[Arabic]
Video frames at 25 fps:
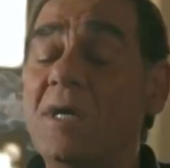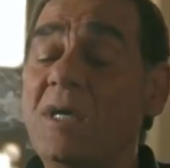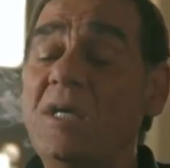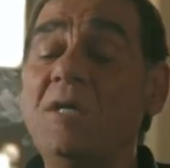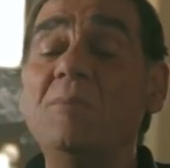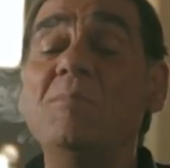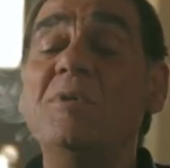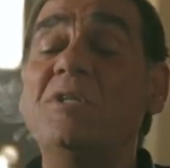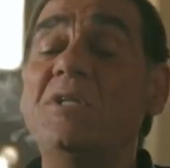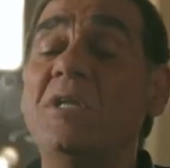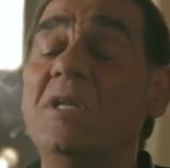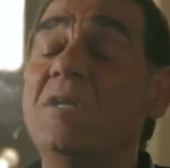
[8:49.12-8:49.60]

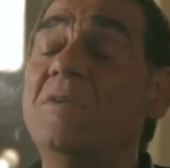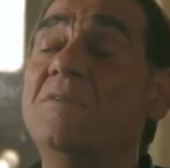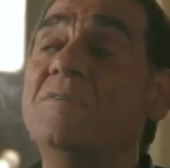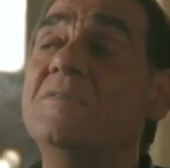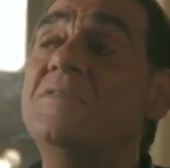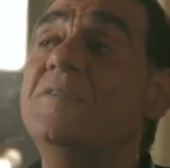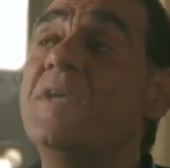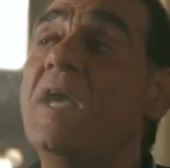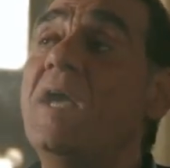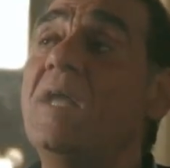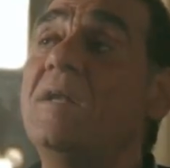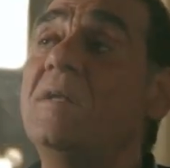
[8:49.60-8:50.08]
قيمة
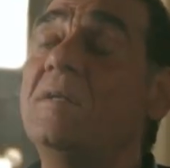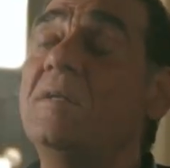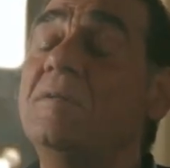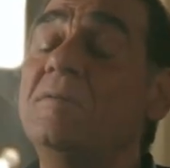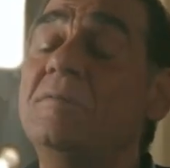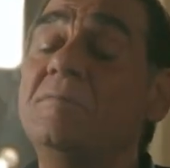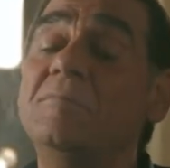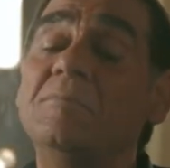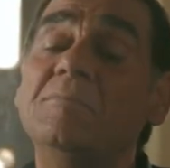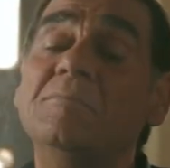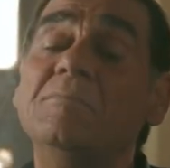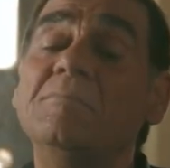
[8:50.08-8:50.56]
الإنسان
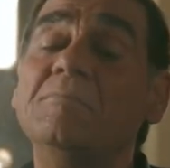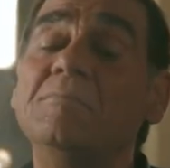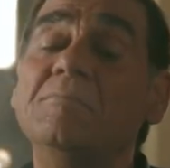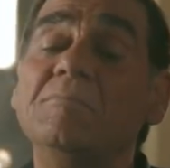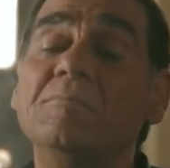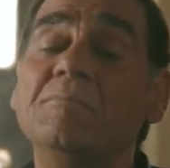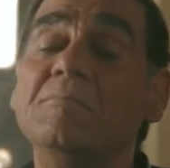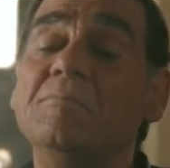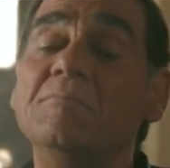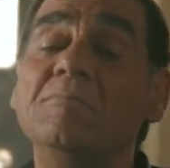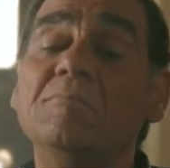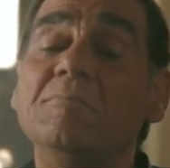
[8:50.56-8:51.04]

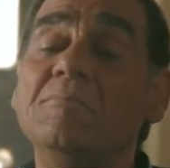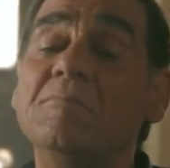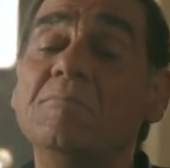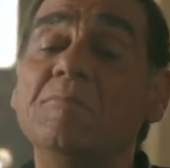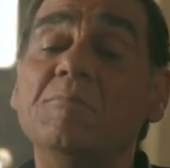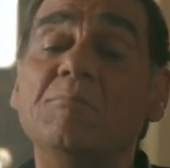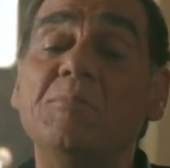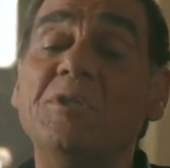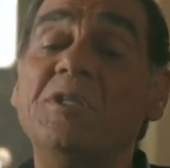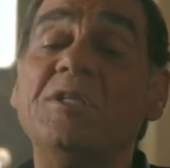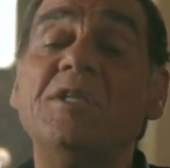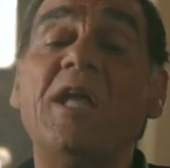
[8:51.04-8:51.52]

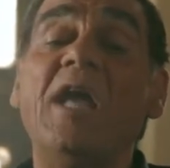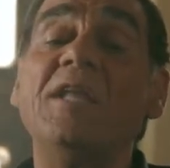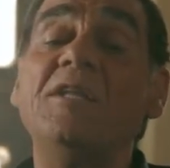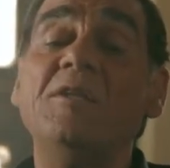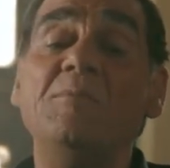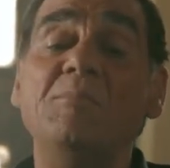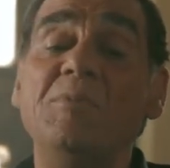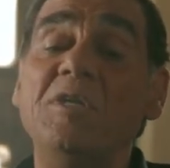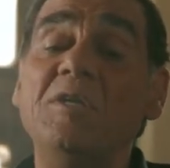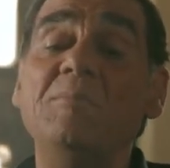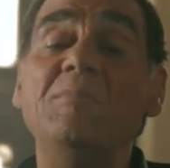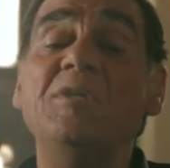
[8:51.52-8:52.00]

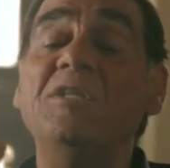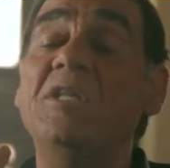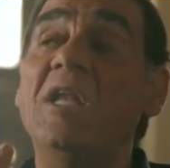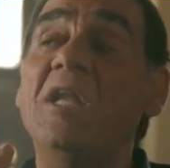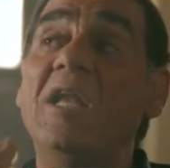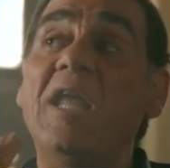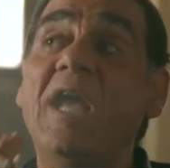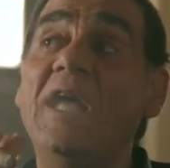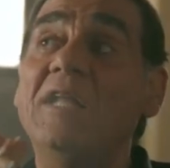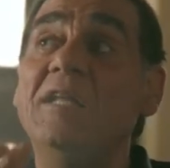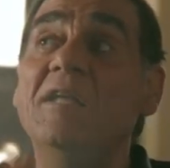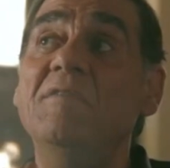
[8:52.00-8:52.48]
بتتحدد بقيمة
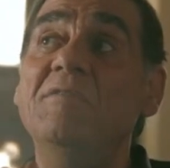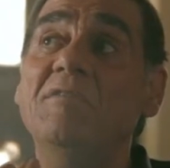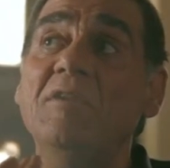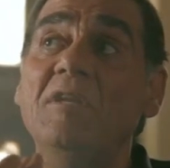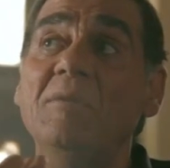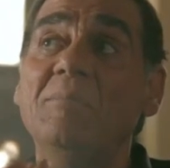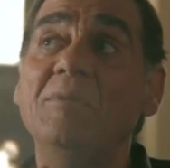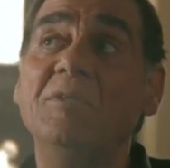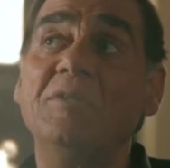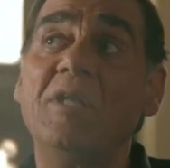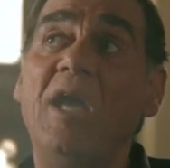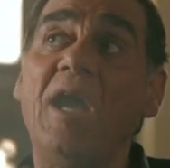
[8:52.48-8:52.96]
الهدف
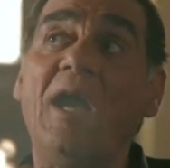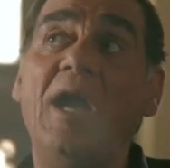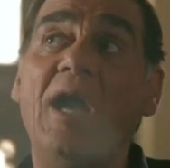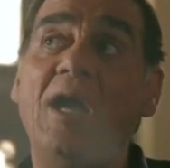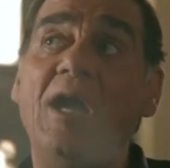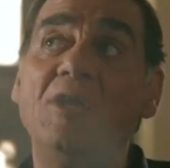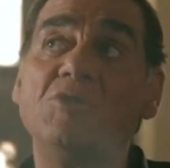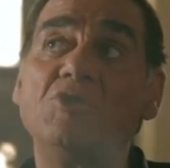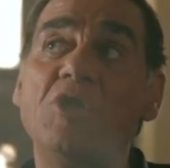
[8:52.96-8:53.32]
اللي بيضحي